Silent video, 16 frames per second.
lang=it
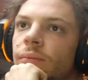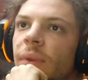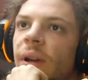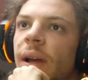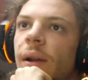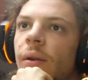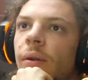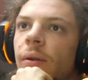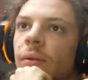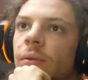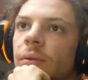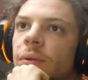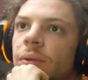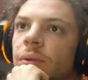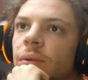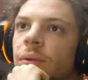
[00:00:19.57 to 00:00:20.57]
Bello.
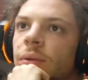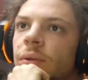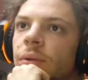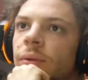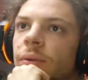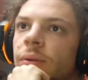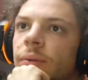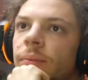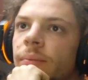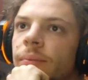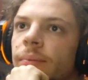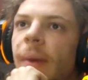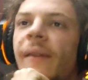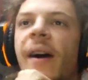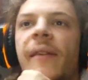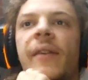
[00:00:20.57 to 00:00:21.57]

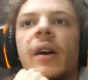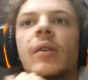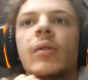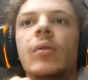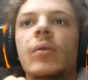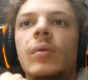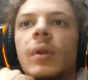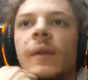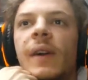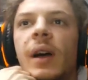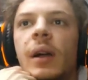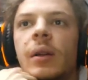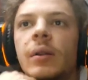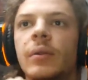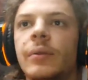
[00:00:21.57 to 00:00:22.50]
Ma vaffanculo, va.